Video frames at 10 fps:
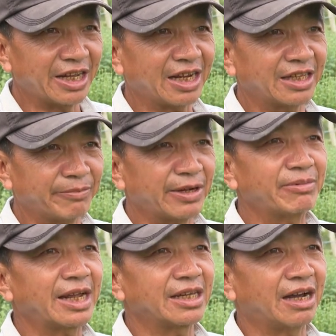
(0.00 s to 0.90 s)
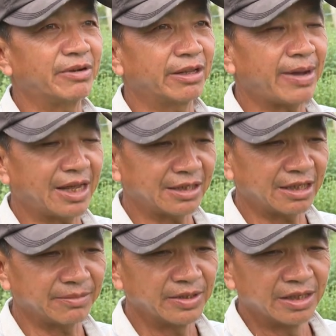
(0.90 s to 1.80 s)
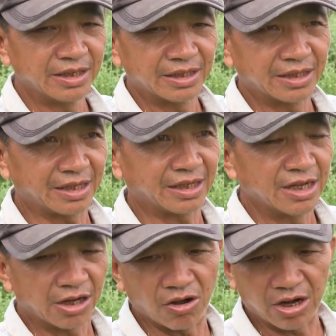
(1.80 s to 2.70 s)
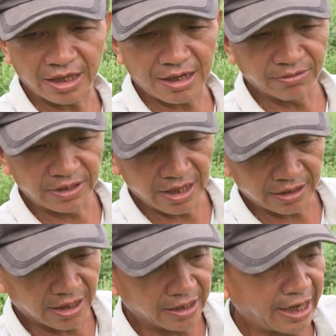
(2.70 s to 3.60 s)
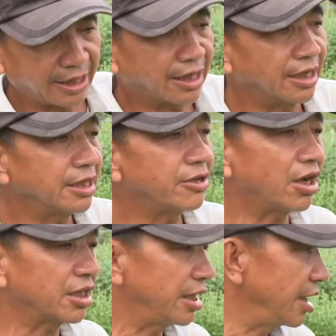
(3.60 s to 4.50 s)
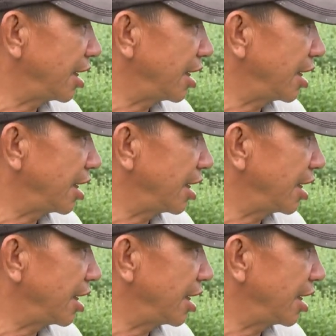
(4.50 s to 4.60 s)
vậy đó thì mình đem ra chợ mình để bán thêm. Dạ. Còn cái công việc từ đây tới đó thì